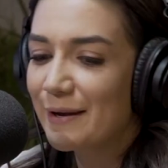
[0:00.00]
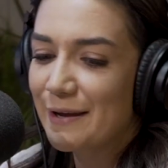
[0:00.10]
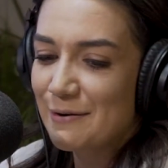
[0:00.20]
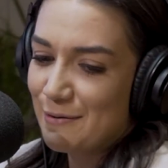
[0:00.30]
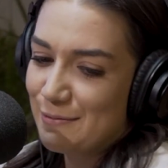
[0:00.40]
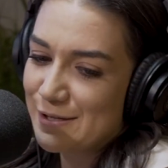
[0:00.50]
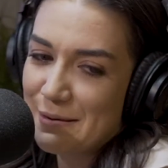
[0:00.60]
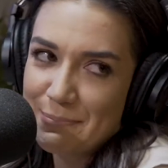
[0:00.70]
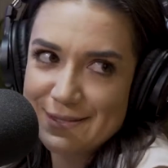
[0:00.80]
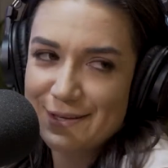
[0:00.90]
que nos
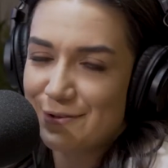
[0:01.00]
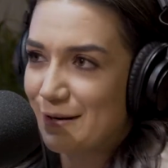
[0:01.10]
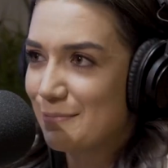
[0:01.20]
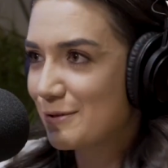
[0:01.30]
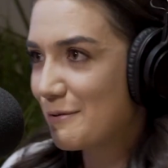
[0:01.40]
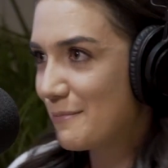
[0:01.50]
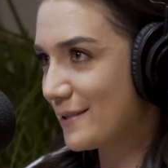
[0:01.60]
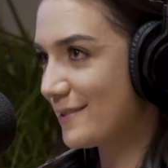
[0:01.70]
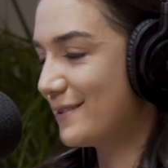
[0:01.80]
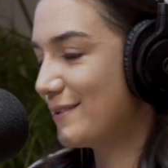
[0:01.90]
han pasado, tenemos
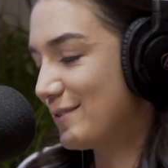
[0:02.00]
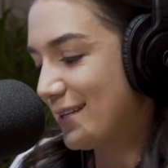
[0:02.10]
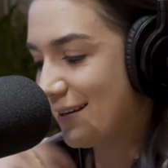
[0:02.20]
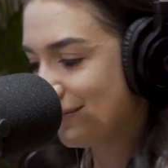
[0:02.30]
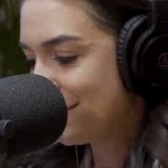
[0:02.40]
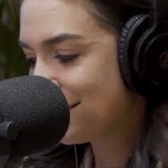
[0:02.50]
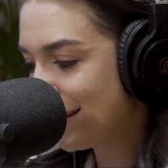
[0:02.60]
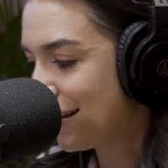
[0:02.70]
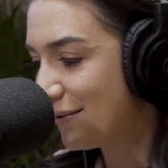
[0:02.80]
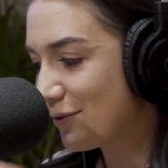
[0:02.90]
conversación, o sea,
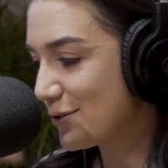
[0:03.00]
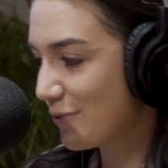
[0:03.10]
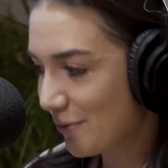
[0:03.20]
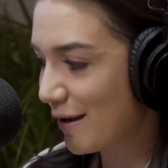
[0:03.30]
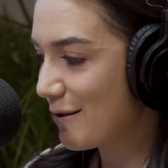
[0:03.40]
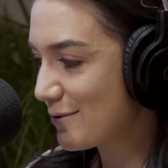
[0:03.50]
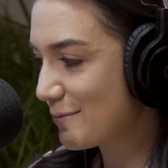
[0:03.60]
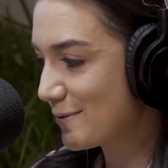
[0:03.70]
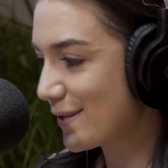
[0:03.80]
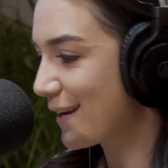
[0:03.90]
nos ha tocado
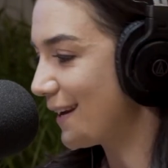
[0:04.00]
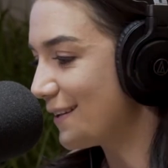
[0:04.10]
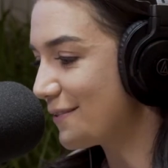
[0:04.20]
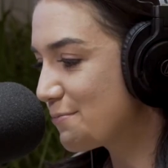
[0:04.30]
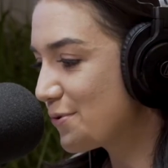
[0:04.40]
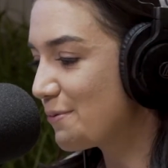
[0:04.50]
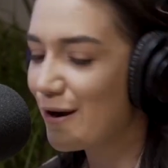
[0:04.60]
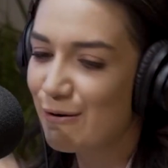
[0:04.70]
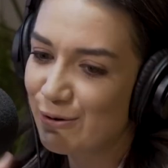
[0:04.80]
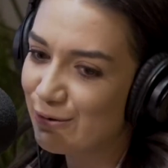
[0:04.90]
servicios al cliente muy
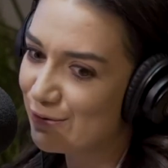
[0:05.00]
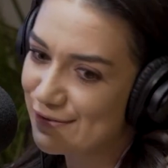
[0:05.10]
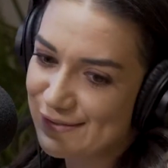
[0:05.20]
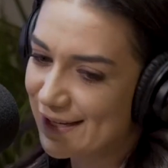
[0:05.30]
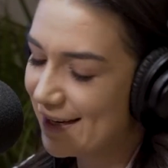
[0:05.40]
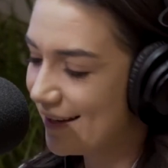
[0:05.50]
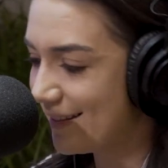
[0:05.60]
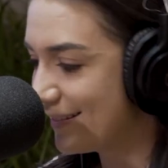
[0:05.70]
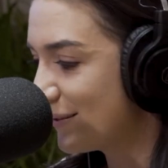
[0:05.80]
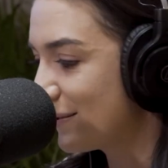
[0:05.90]
bueno y otros
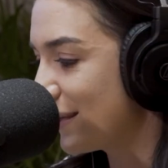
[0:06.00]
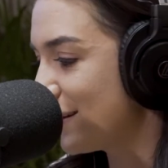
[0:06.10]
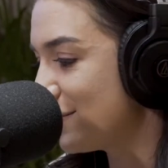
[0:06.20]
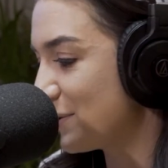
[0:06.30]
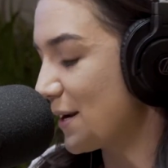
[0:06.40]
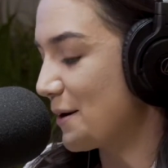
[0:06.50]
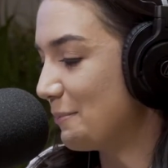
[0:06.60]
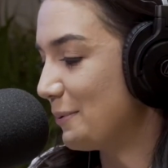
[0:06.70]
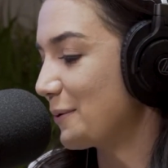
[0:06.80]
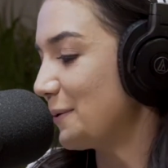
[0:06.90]
que mm, quieres llorar
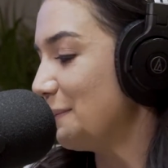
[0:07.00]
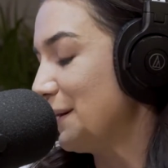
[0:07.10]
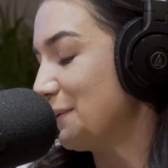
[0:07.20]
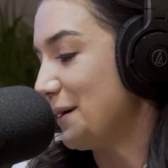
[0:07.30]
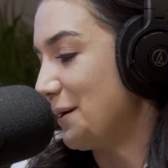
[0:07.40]
un poco, pero bueno.